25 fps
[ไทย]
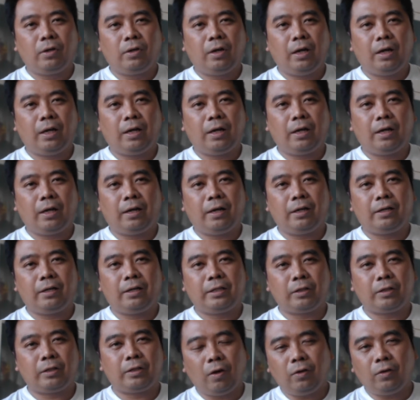อจะ
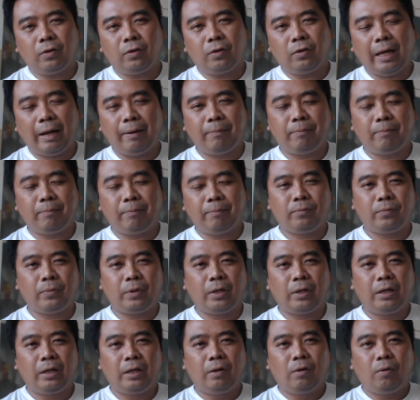ต้อง
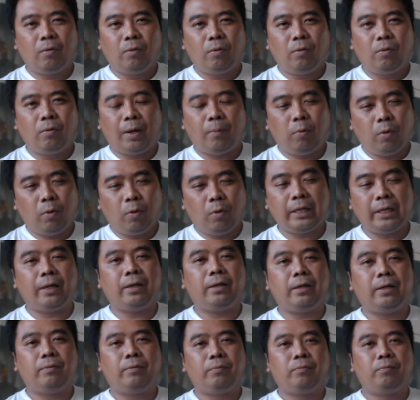ทำ process
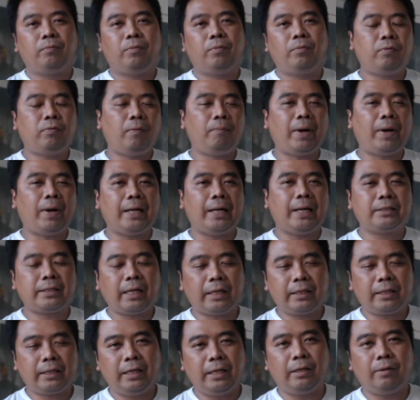performance สัก
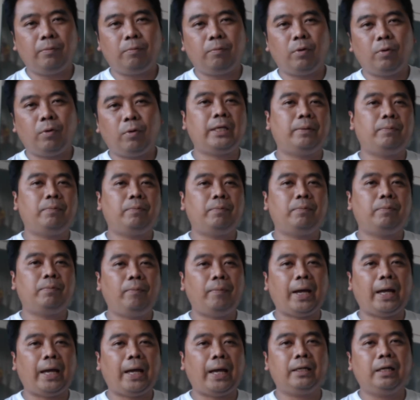กี่ process
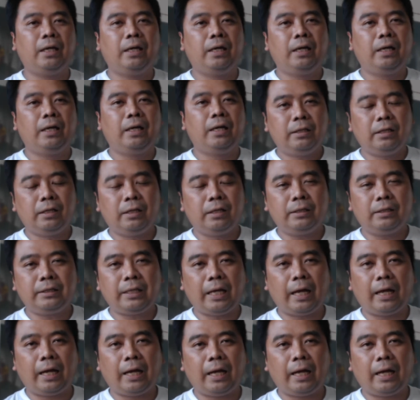performance ถึงจะ